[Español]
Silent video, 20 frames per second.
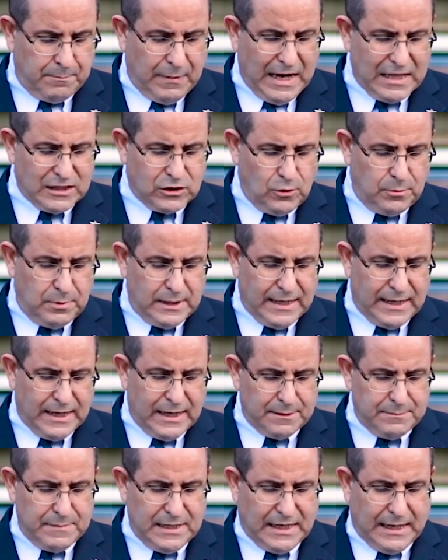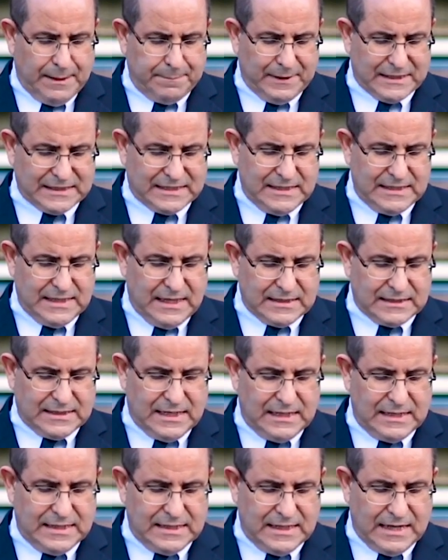va a doblegar mi capacidad
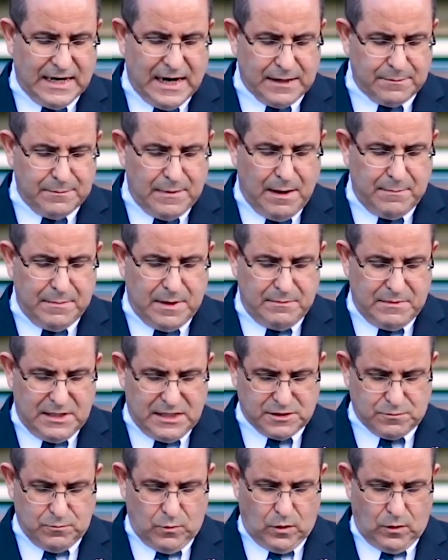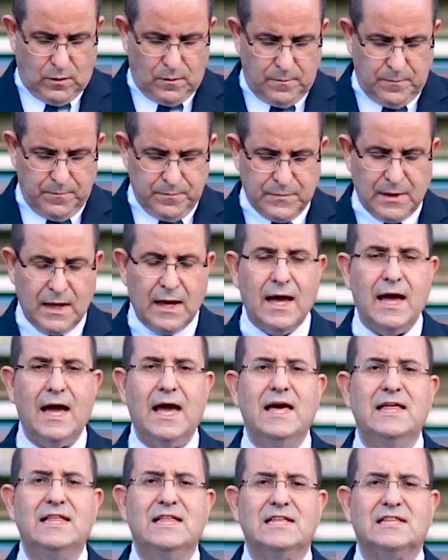de liderarme a mí mismo.
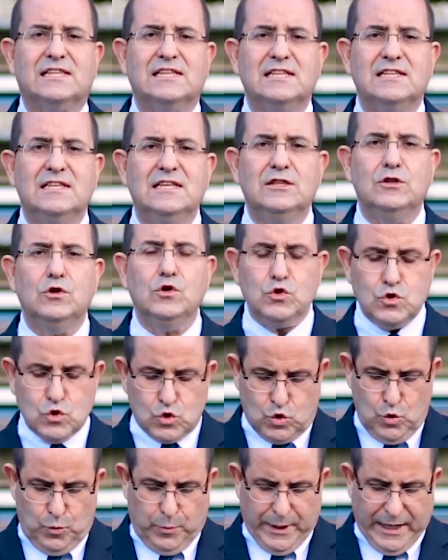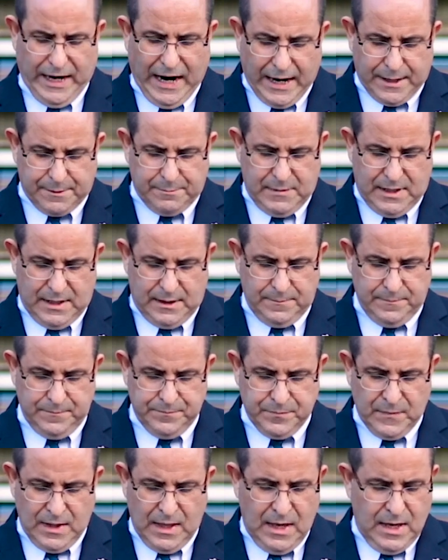He decidido superarme
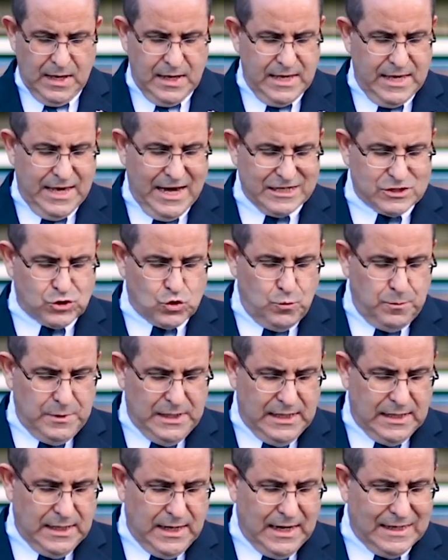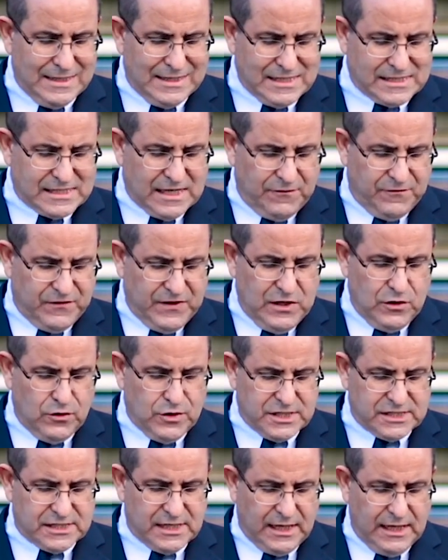y asumir el desafío
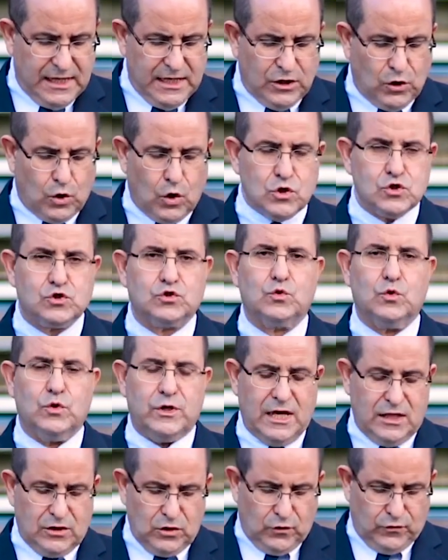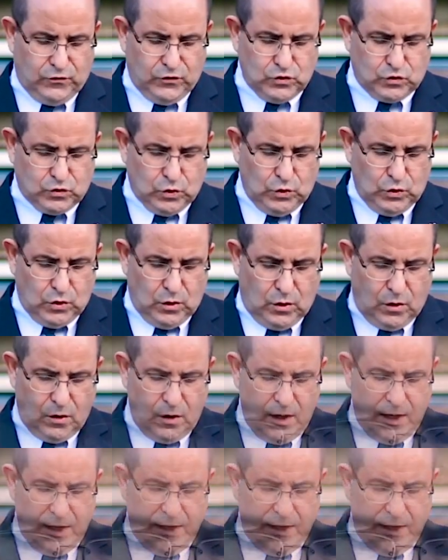de seguir construyendo futuro,